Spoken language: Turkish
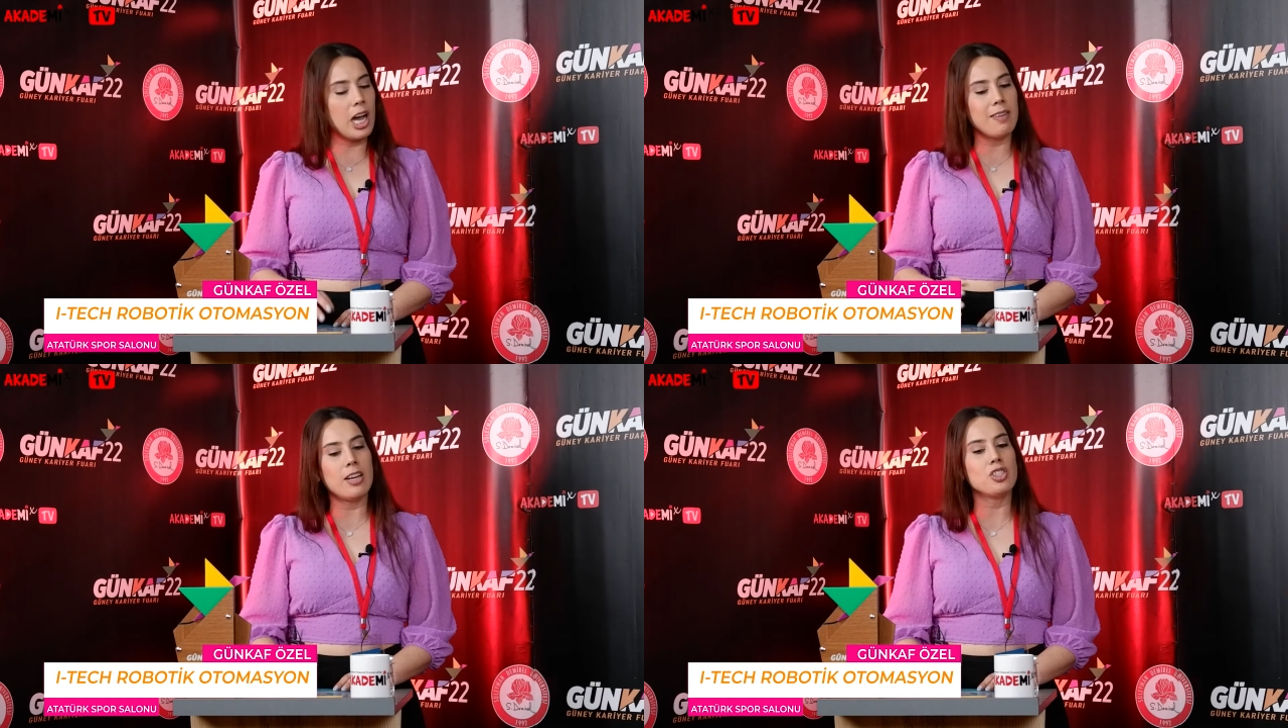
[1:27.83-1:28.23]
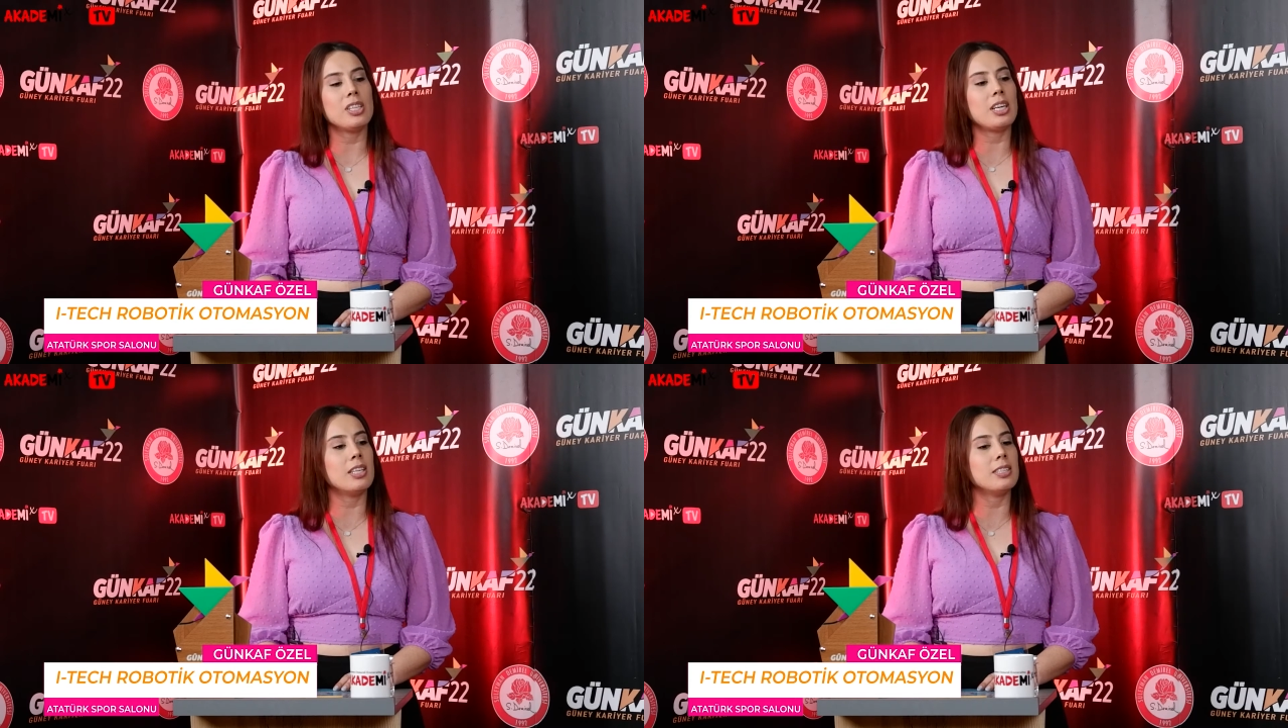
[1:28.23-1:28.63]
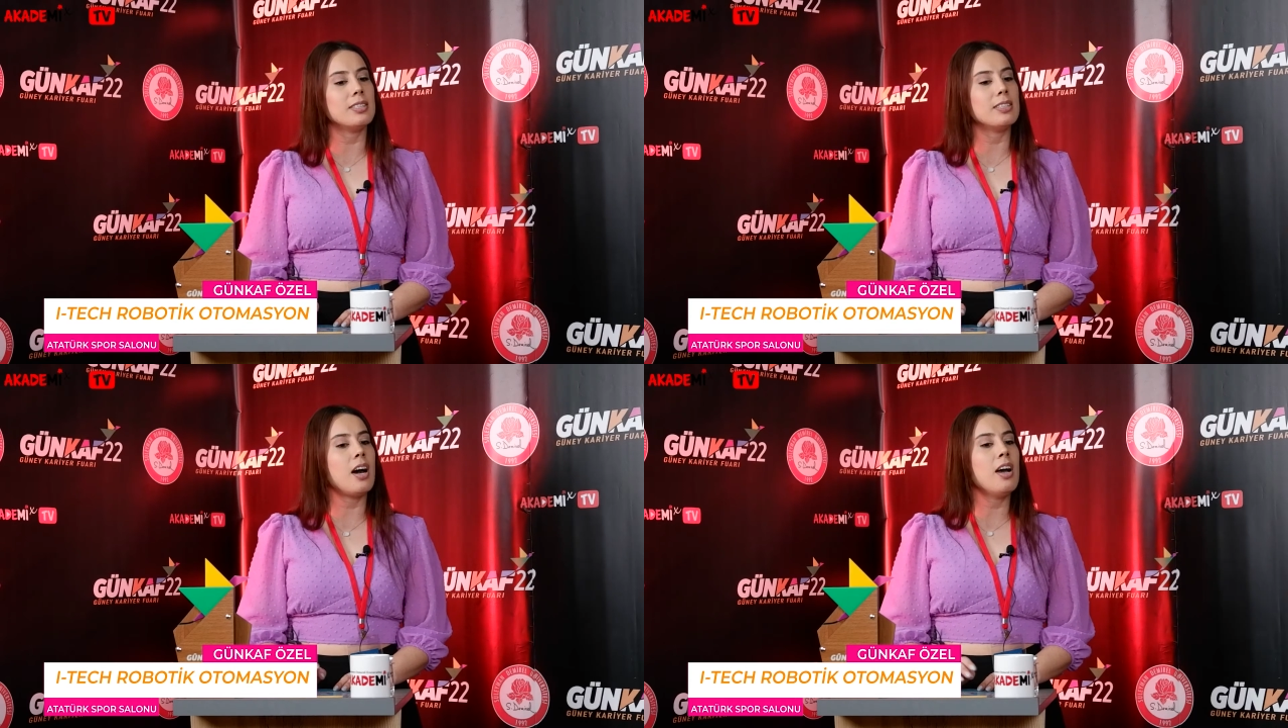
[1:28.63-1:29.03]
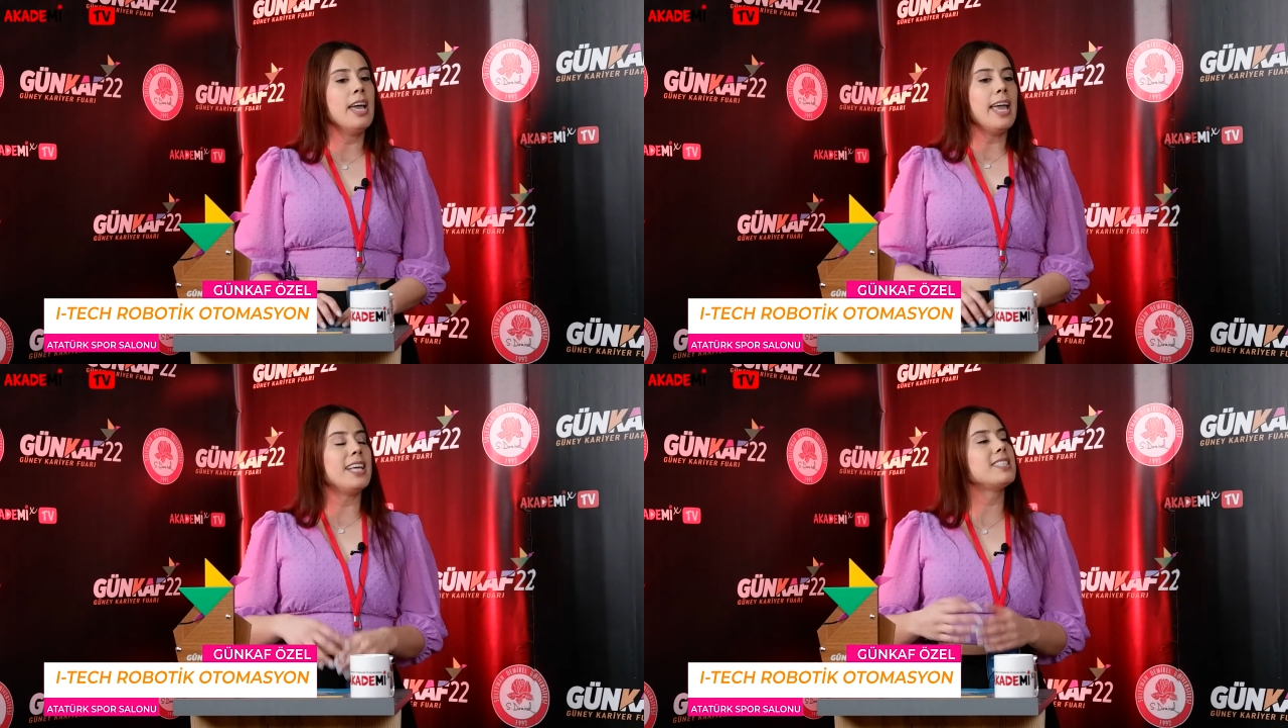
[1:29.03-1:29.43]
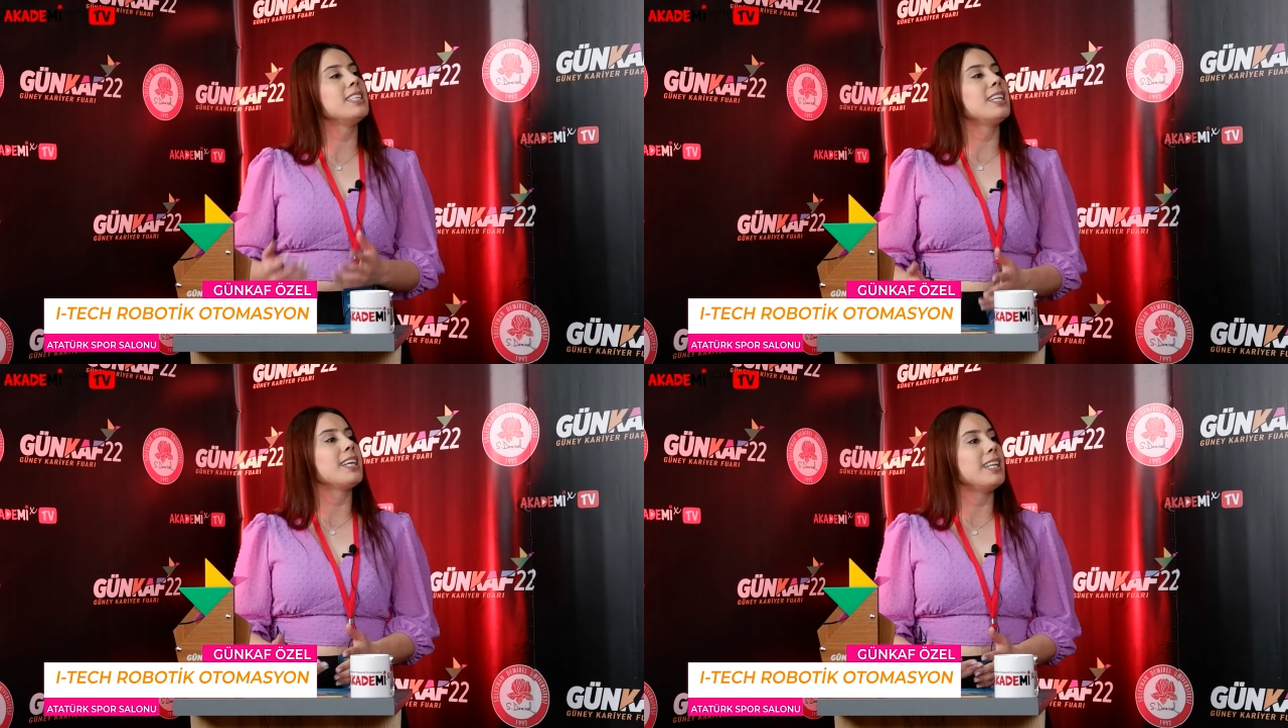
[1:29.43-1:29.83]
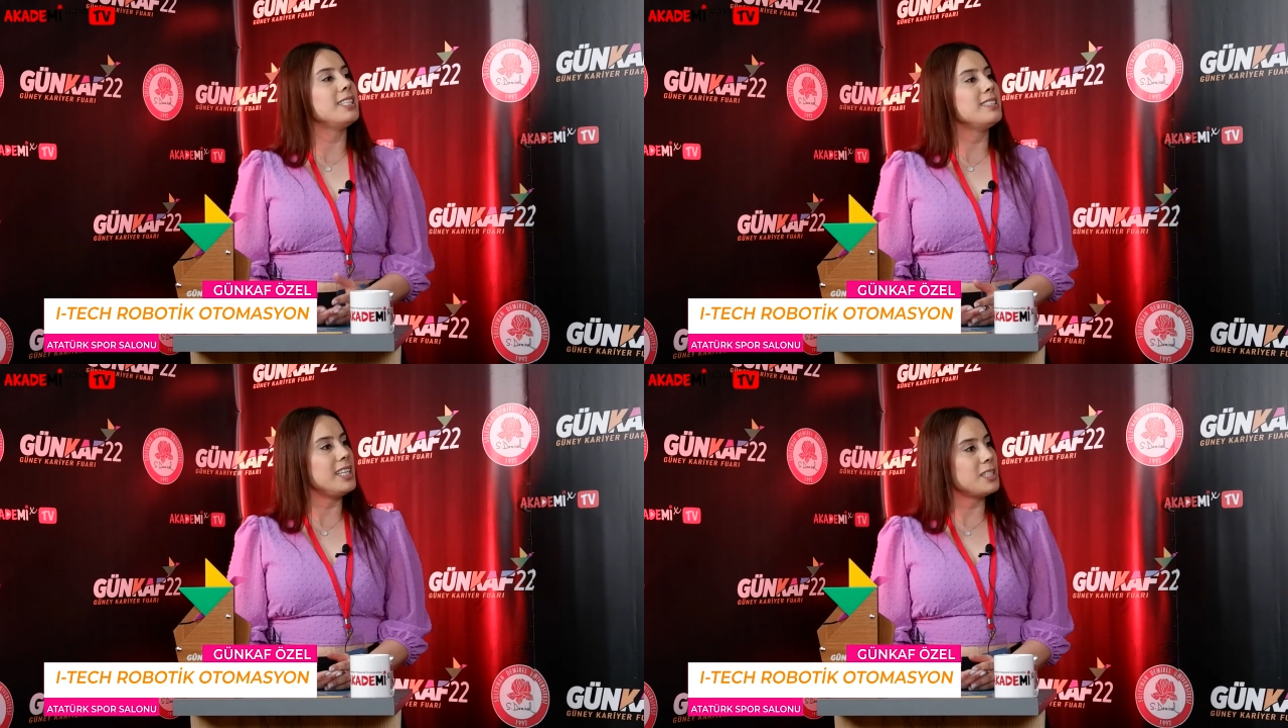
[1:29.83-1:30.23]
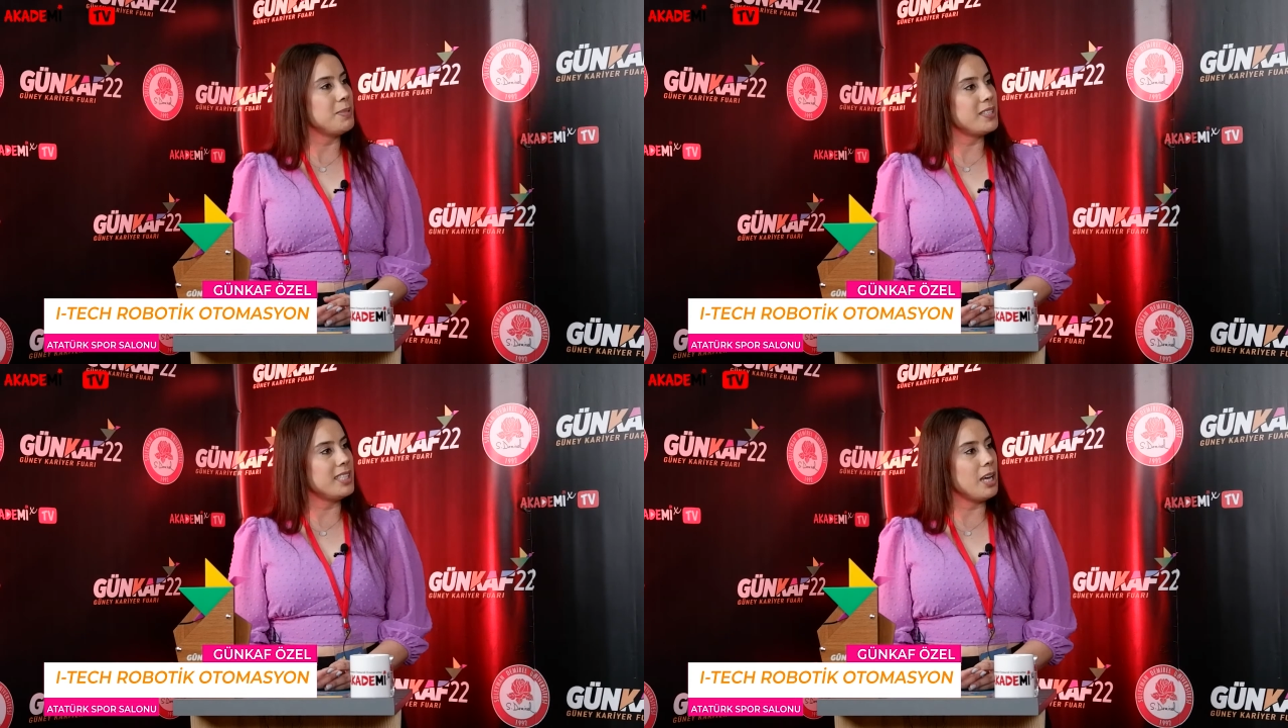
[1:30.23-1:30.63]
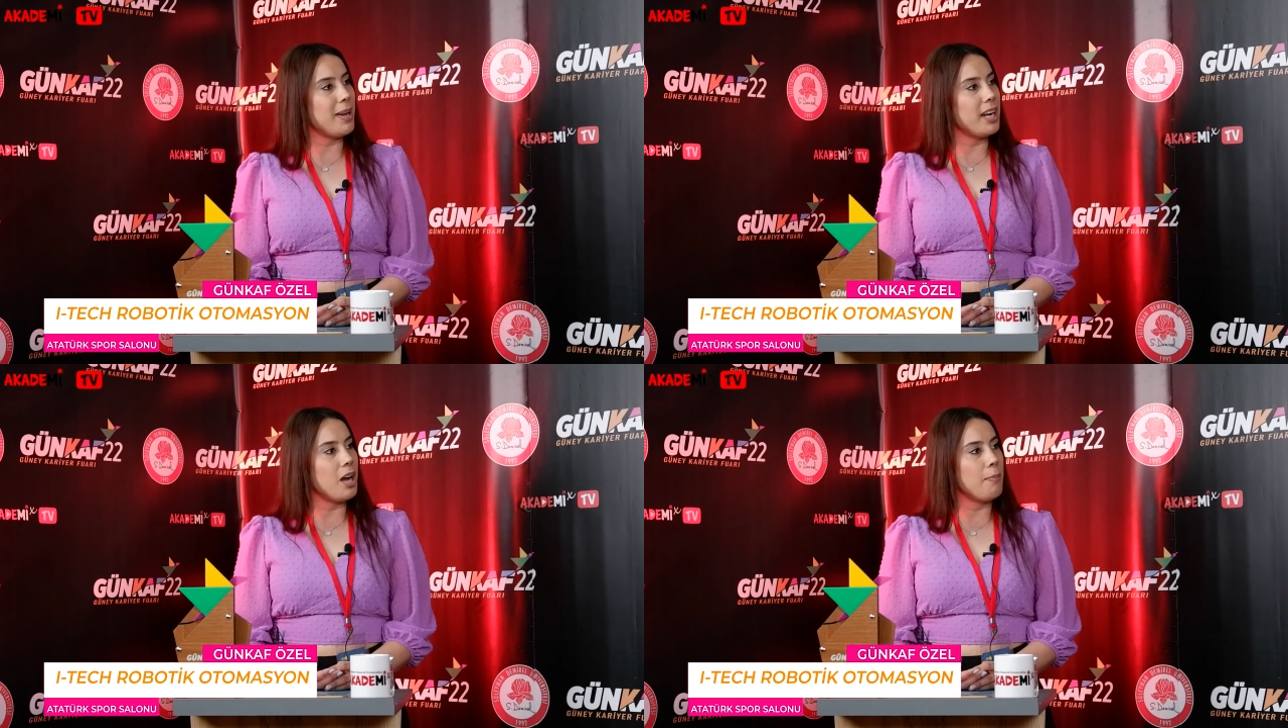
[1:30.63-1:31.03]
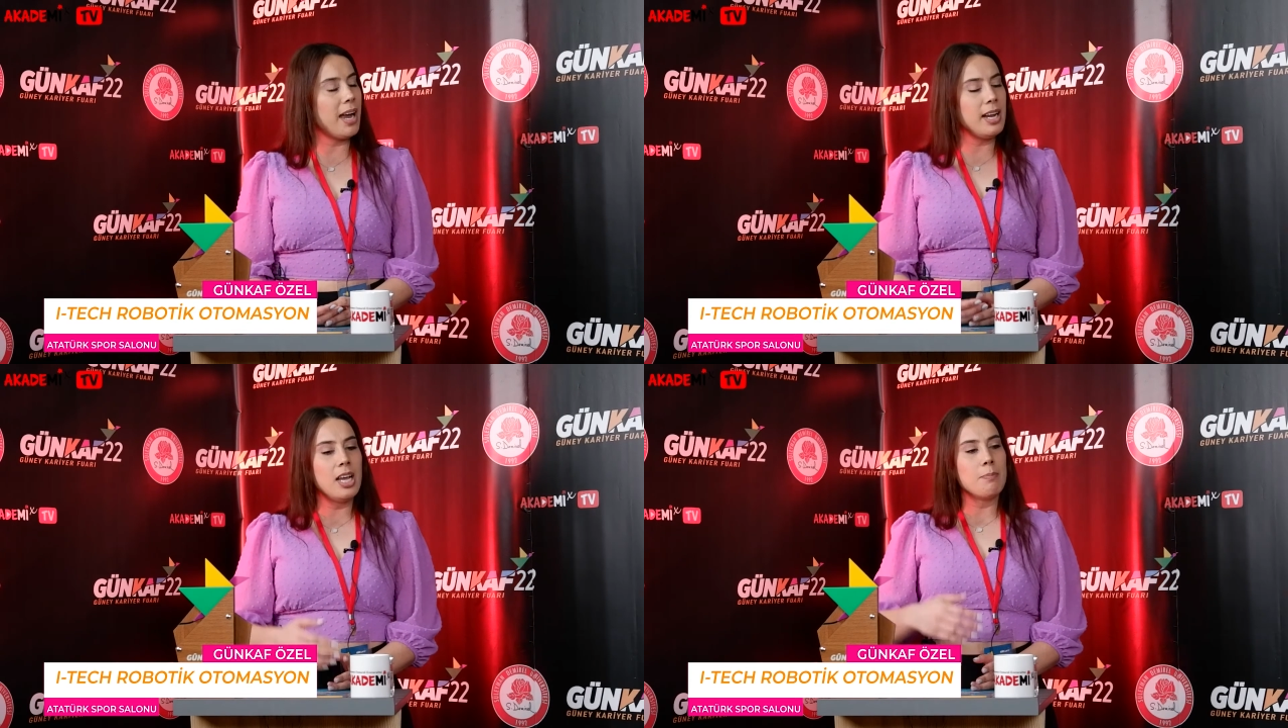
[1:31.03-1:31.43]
Hayvancılık alanında eksikliklerin tespitiyle beraber